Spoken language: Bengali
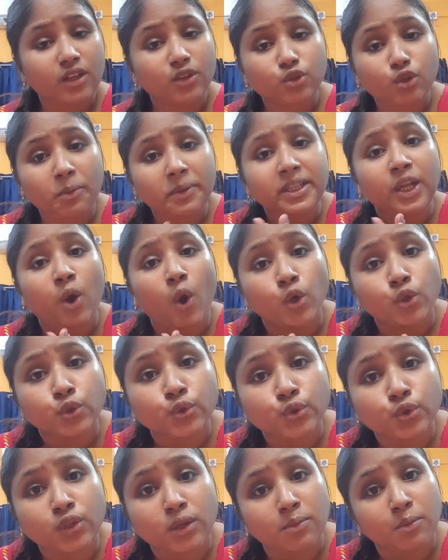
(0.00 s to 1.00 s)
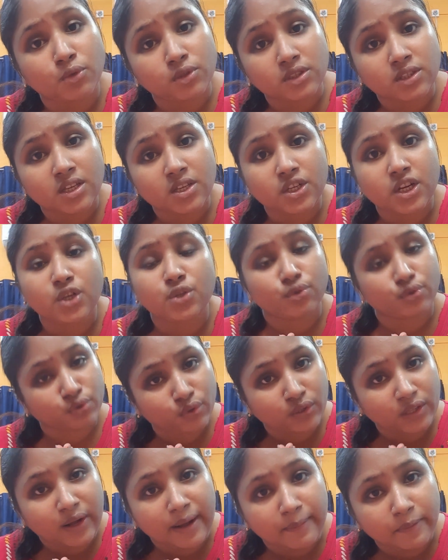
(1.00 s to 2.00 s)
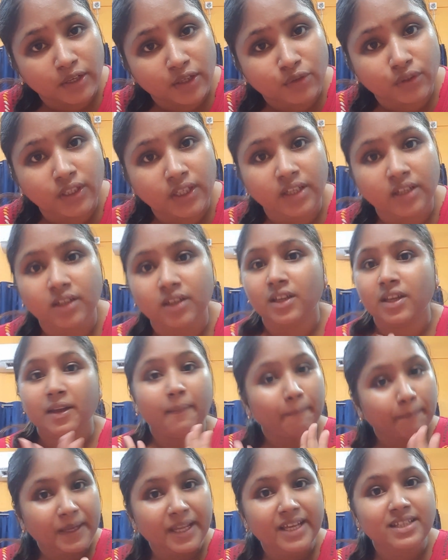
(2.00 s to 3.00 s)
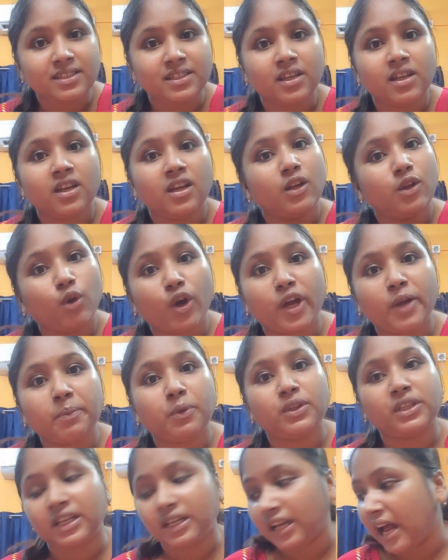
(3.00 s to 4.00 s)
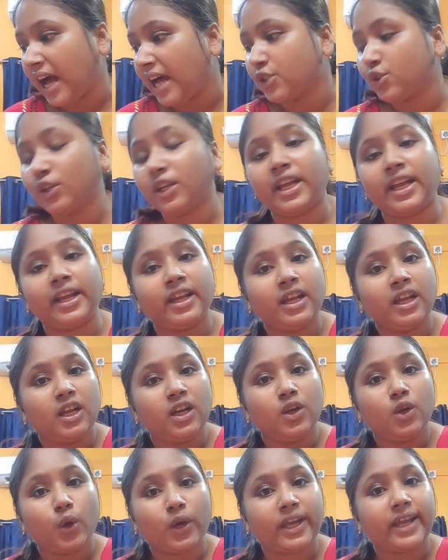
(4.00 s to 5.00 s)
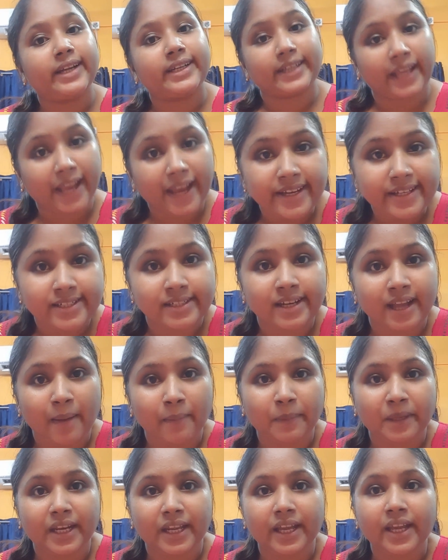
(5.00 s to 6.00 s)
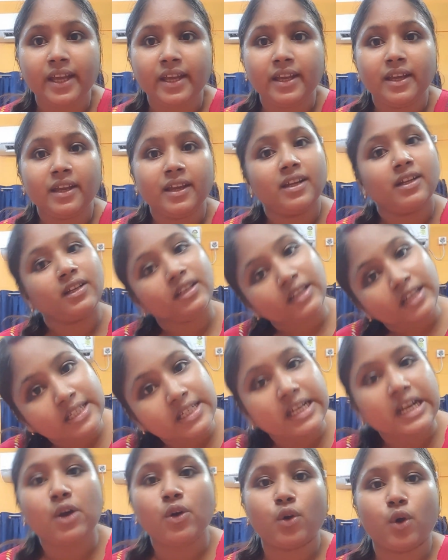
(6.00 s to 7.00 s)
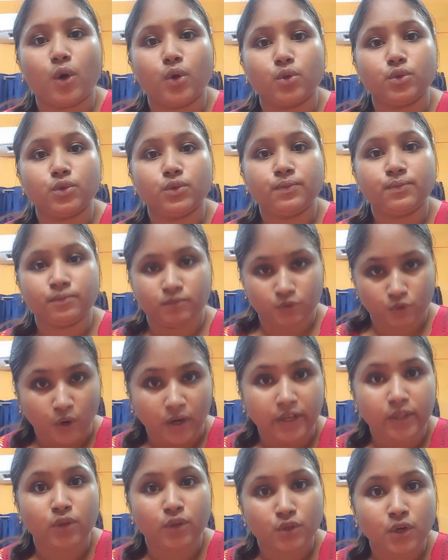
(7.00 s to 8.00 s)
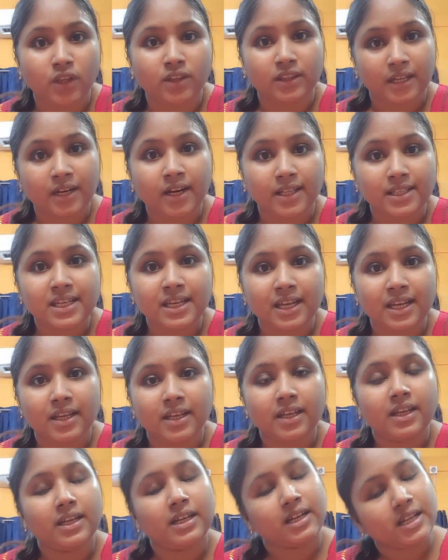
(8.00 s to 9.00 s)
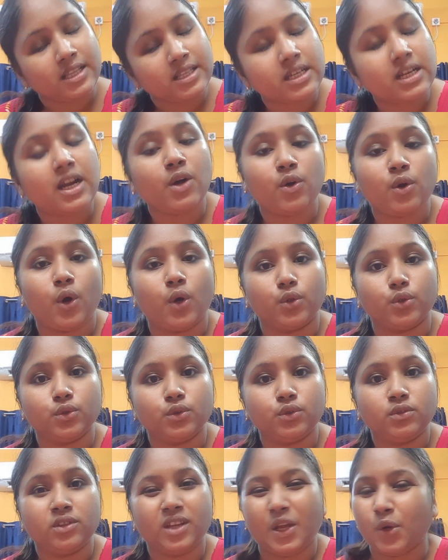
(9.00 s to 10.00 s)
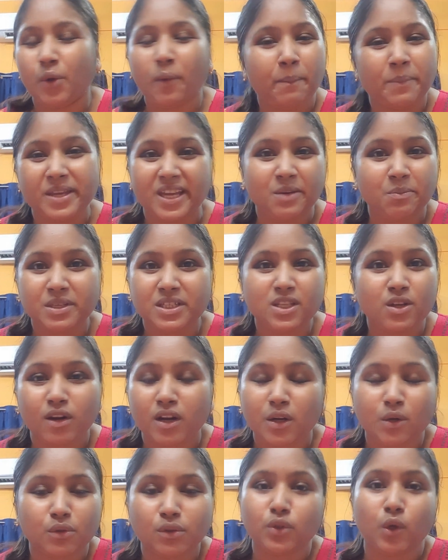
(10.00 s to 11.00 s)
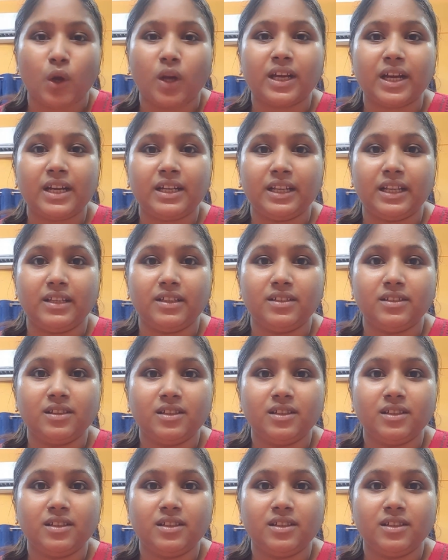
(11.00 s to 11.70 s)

তোমাদের অসুস্থ মস্তিষ্কে সুস্থতা কামনা করি প্লিজ লোকের প্রতি না জ্বলে লোককে ঠেস না মেরে নিজেরাও করো ঘরে তো সন্তান আছে নিজেরাও করো এরকম পিএমপিসি করার কোনো দরকার নেই